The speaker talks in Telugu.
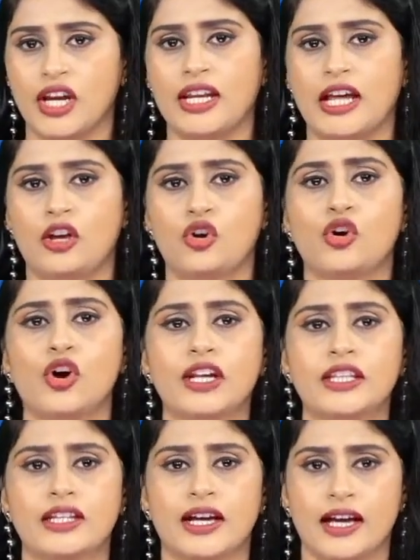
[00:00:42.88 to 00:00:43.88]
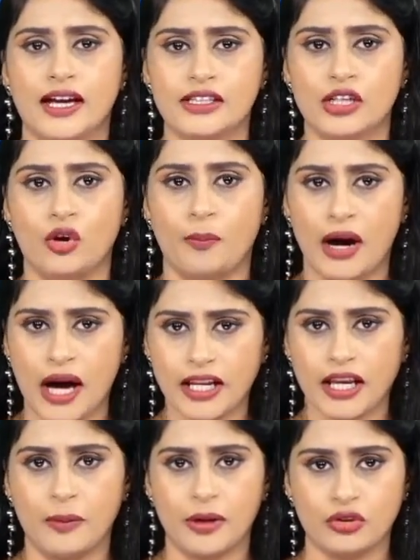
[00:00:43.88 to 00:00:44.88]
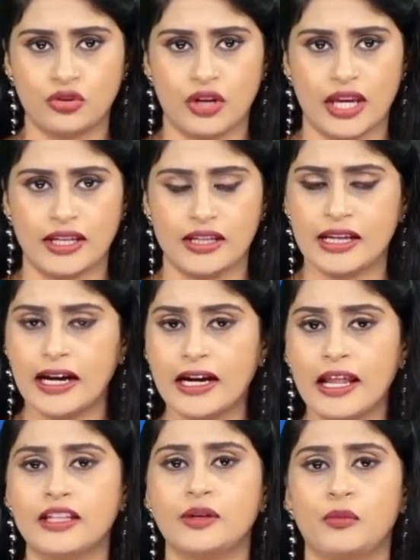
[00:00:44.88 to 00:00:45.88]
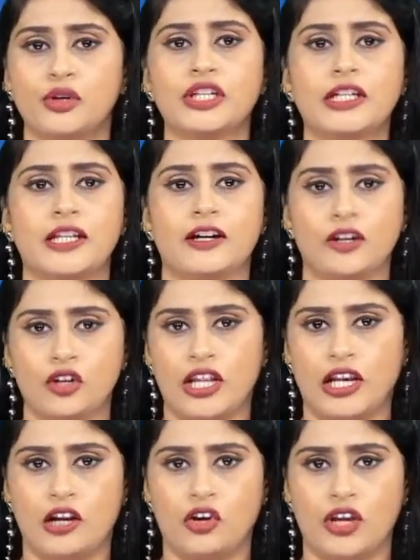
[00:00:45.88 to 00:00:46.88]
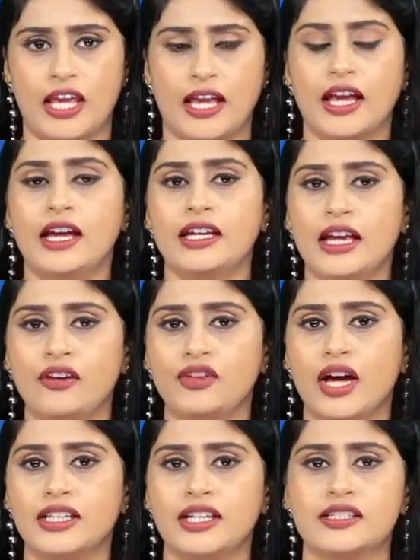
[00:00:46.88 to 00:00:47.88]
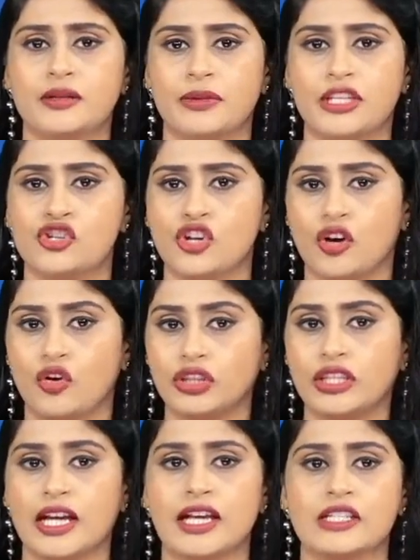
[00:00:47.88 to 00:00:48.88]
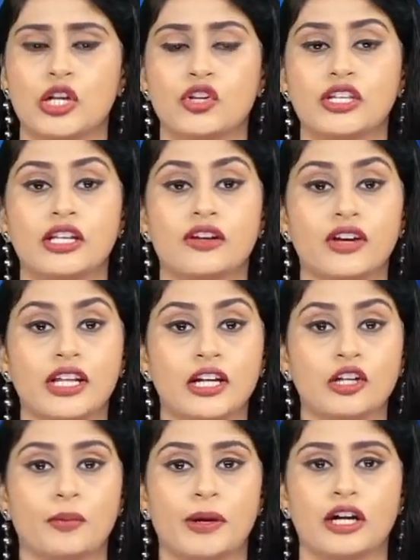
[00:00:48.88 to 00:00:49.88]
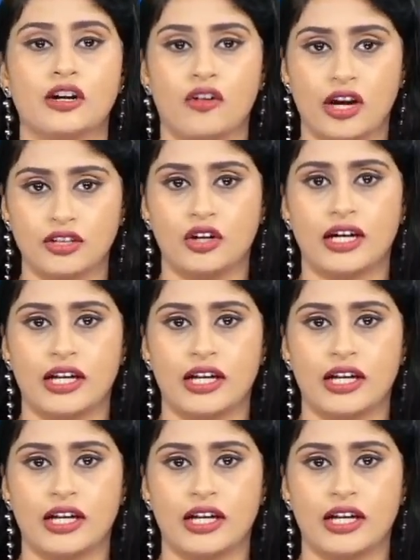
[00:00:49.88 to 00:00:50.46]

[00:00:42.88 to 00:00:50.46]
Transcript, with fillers: చైనాలో కోరింత కేసులు భారీగా పెరుగుతున్నాయి ఈ ఏడాది మొదటి రెండు నెలల్లోనే ఈ వ్యాధికి సంబంధించిన కొత్త కేసులు ఇరవై రెట్లు పెరగడం ఆందోళన